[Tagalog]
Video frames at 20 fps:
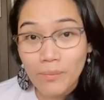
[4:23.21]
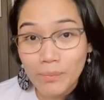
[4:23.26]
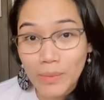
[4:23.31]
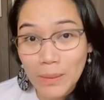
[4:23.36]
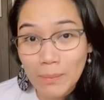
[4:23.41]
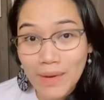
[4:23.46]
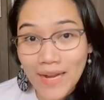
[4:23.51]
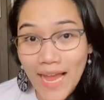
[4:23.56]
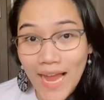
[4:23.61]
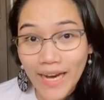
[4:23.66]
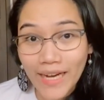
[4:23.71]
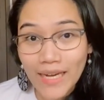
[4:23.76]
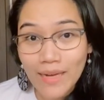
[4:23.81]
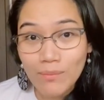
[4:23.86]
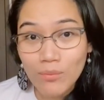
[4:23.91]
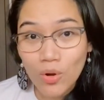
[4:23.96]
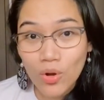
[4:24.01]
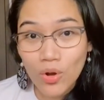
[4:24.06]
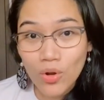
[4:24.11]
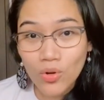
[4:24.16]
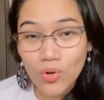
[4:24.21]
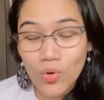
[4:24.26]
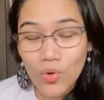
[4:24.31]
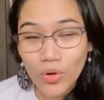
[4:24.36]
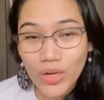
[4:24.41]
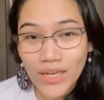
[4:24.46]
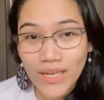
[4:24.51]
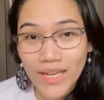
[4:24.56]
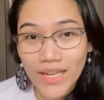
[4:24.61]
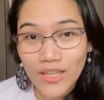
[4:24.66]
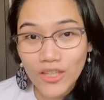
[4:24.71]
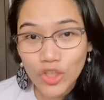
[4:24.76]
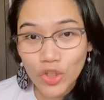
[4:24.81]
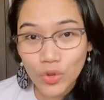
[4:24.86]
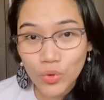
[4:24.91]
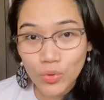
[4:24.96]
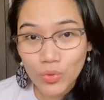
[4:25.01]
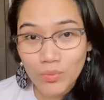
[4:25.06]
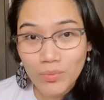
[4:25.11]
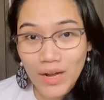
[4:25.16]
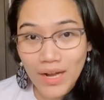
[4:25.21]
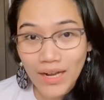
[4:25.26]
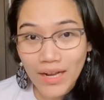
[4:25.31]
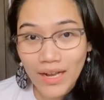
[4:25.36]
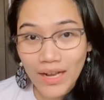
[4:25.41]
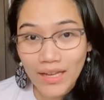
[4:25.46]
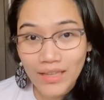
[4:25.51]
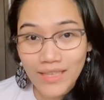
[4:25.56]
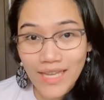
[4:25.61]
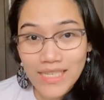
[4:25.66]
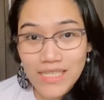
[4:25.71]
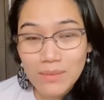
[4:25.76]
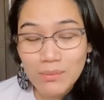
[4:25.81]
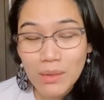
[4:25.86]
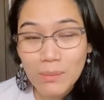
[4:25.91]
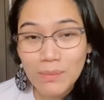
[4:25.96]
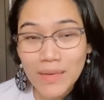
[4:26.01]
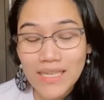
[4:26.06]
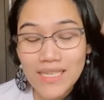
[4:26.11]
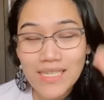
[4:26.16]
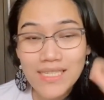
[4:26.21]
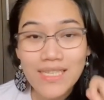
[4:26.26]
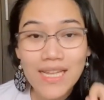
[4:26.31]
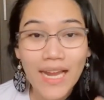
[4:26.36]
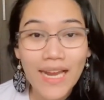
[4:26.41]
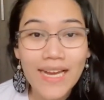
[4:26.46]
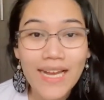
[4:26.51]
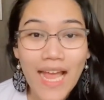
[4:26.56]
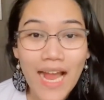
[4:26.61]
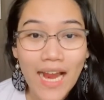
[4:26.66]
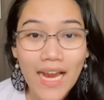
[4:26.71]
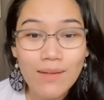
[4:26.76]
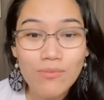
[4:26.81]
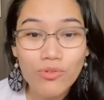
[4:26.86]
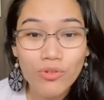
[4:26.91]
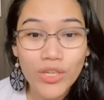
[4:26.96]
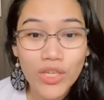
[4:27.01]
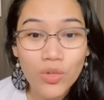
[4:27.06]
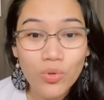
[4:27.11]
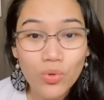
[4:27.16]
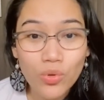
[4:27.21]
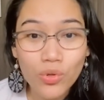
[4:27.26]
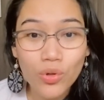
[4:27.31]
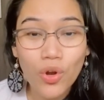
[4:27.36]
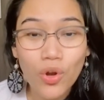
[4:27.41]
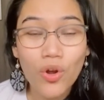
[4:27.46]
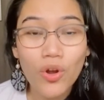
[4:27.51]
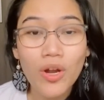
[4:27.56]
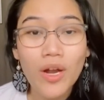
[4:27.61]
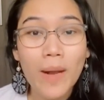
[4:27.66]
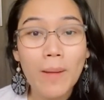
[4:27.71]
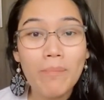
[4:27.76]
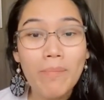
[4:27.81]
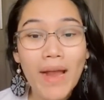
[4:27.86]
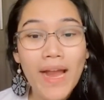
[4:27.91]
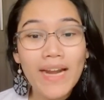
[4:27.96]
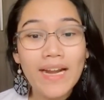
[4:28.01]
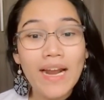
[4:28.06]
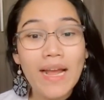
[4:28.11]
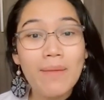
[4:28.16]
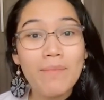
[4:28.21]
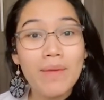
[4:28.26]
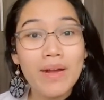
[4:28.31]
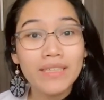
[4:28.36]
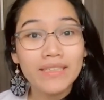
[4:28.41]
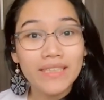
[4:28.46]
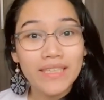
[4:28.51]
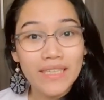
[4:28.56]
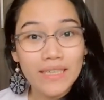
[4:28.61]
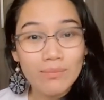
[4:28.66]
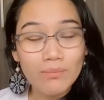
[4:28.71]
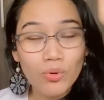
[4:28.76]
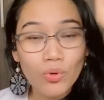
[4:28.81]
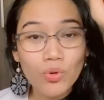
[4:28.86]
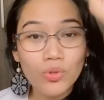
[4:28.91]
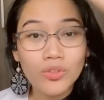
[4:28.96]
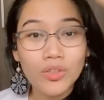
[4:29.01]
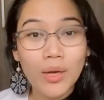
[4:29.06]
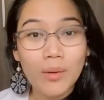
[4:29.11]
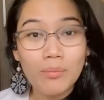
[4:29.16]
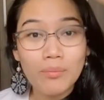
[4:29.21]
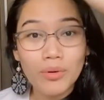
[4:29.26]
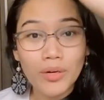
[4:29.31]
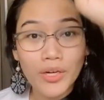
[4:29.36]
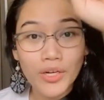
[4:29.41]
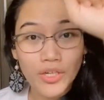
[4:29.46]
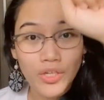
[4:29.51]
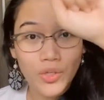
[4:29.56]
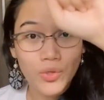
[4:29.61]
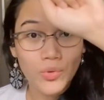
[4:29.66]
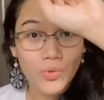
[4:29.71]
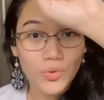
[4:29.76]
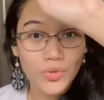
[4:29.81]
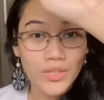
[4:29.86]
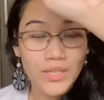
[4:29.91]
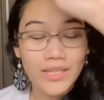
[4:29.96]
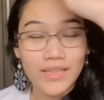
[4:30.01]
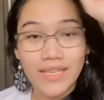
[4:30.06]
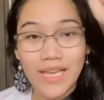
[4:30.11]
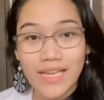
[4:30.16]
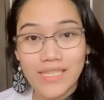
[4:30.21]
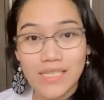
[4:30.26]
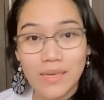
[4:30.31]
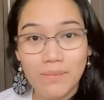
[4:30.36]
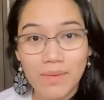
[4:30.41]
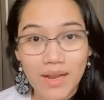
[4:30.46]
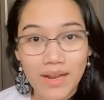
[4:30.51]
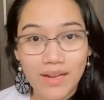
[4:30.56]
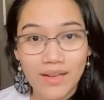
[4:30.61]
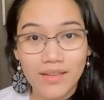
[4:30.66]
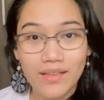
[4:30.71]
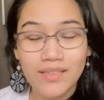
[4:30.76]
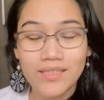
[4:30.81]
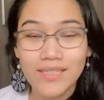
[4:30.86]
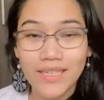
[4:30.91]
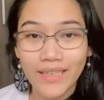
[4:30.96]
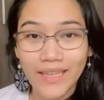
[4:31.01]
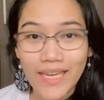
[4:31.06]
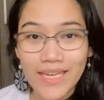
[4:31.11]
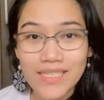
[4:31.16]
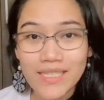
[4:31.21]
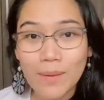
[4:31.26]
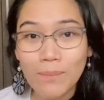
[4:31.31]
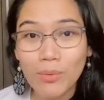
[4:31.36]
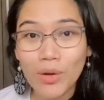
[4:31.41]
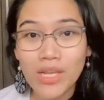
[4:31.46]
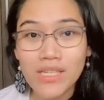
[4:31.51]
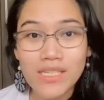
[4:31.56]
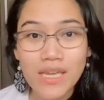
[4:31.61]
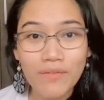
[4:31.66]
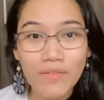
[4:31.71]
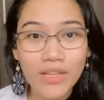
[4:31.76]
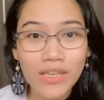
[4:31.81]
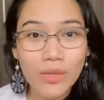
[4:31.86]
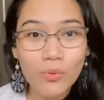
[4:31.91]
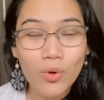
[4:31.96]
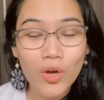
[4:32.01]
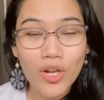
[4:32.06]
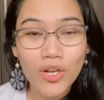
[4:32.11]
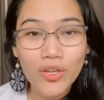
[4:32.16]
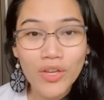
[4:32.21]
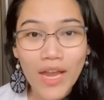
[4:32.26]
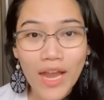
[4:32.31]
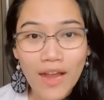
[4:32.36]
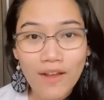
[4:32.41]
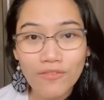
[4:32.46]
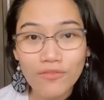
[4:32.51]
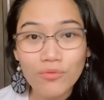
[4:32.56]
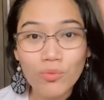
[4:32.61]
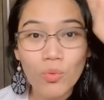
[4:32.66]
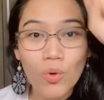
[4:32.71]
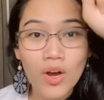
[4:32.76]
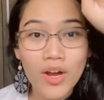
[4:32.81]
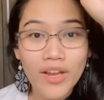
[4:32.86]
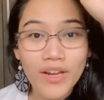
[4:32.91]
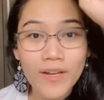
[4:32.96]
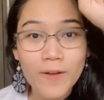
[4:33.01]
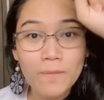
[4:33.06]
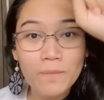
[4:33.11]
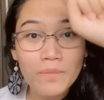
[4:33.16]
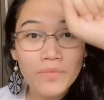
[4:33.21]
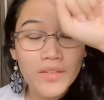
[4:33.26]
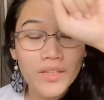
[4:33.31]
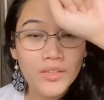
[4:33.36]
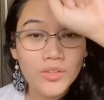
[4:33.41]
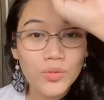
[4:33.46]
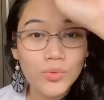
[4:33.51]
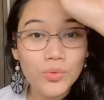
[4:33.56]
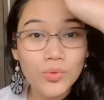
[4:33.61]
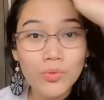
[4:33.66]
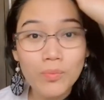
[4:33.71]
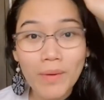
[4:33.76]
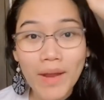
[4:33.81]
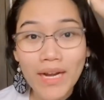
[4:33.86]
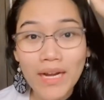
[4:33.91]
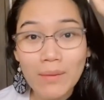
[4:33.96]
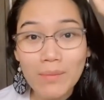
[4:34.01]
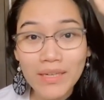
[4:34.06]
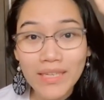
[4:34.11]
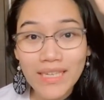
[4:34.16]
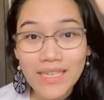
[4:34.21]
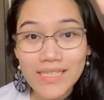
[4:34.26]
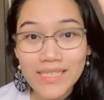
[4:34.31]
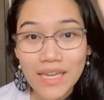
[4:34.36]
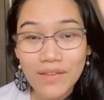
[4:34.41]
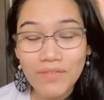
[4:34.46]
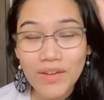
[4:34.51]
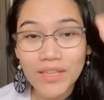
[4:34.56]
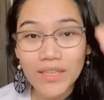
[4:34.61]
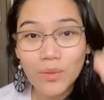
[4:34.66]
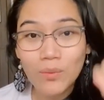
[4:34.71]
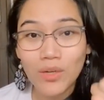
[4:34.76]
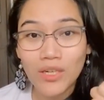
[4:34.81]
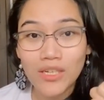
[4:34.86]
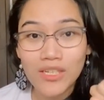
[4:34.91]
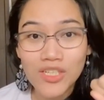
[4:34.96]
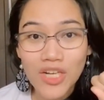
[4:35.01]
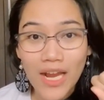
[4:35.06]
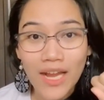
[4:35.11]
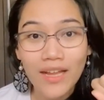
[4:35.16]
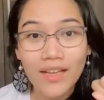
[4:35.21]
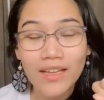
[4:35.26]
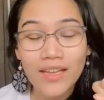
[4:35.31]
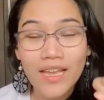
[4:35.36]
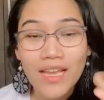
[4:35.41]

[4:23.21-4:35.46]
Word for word: Bibilangin mo kung ilan yung mga decimal places na kailangan mong iurong para maging buong number yung decimal. Sa case ng 0.71, you have 1, 2 para maging 71 siya.